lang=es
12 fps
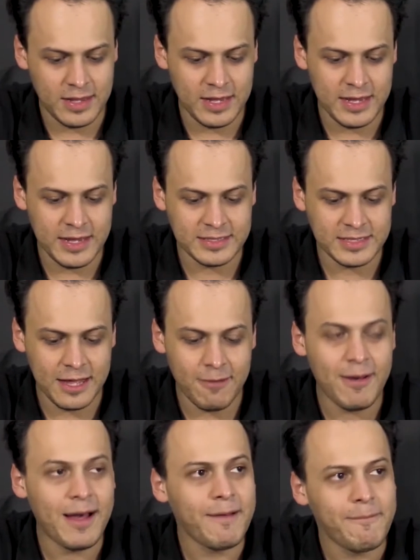Y
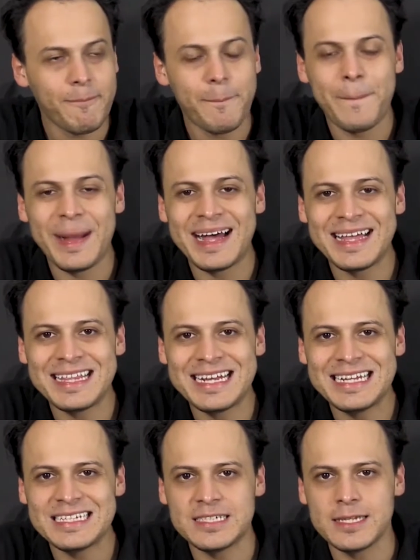estaba
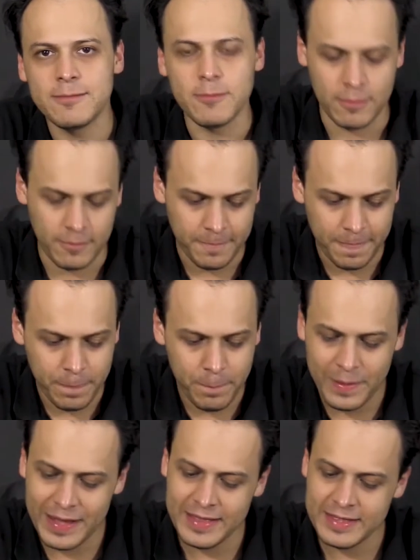padrísimo,
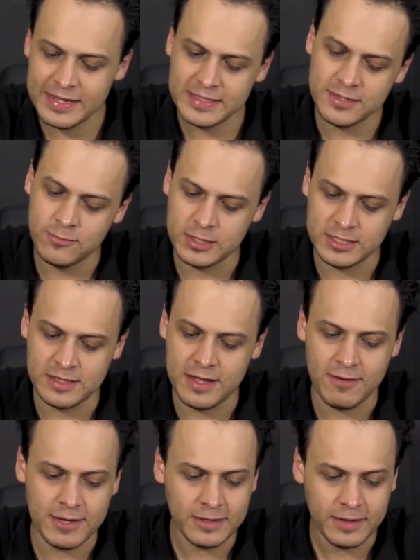padrísimo
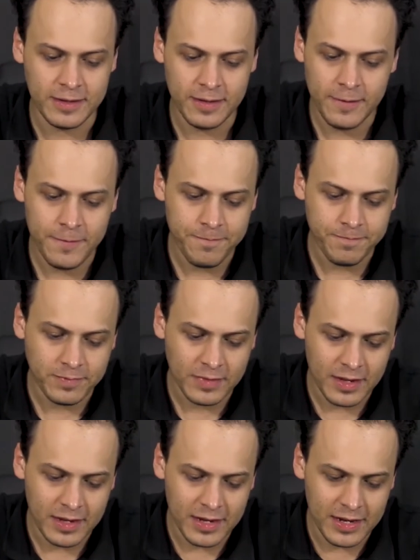estaba
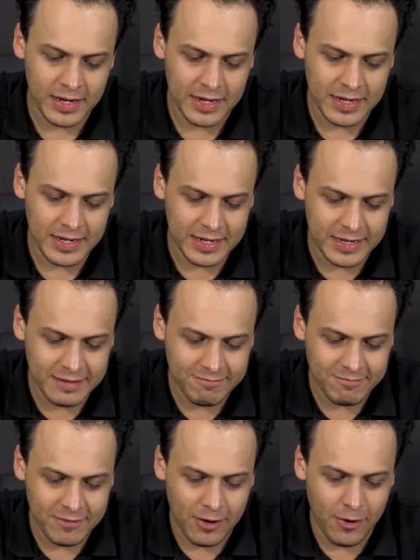y
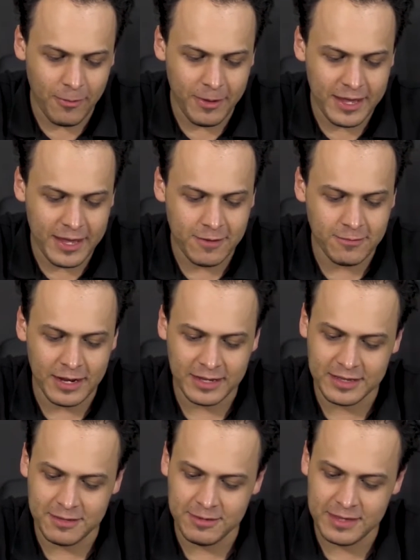lo veía en una
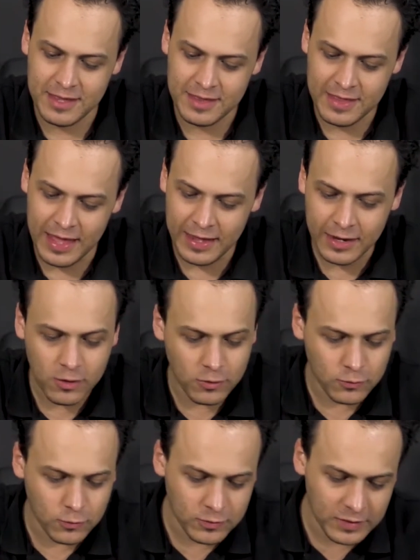actividad ahí
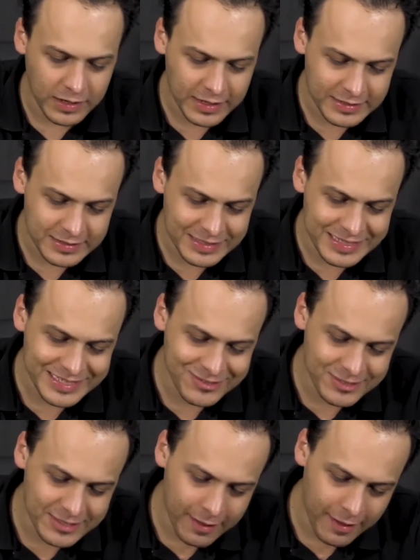con sus hijas y
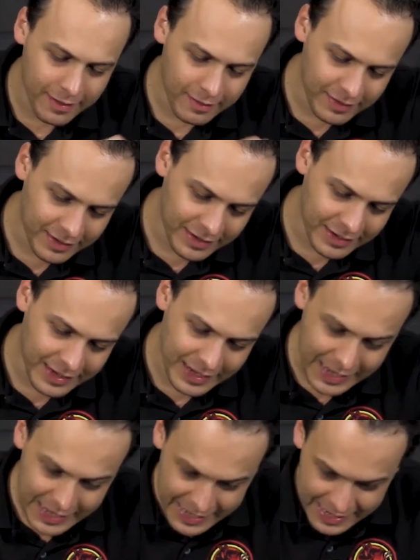ese está
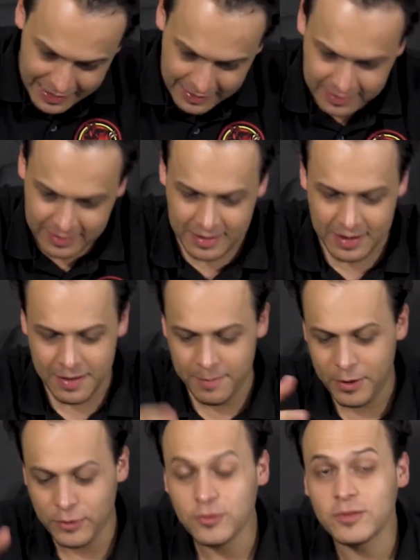genial.
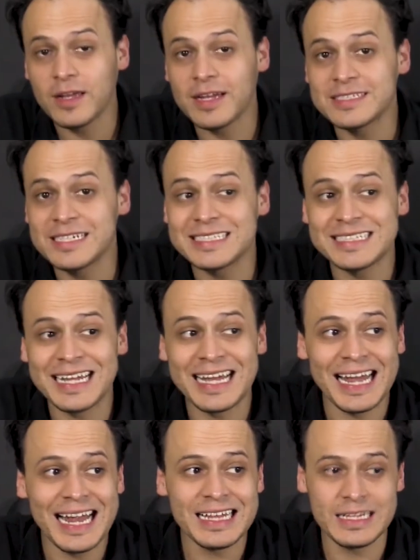Pero sus hijas ya
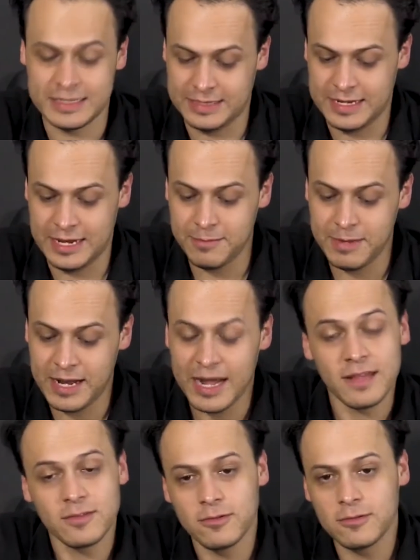están grandes. En mi
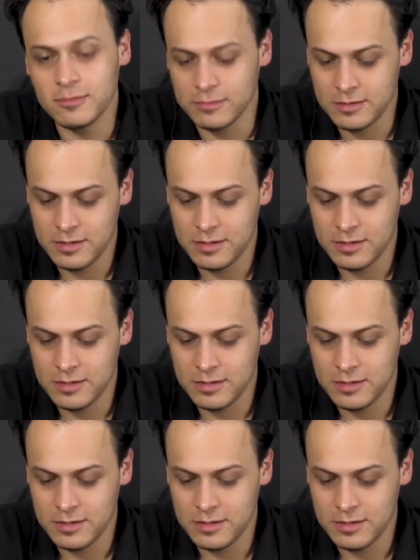caso,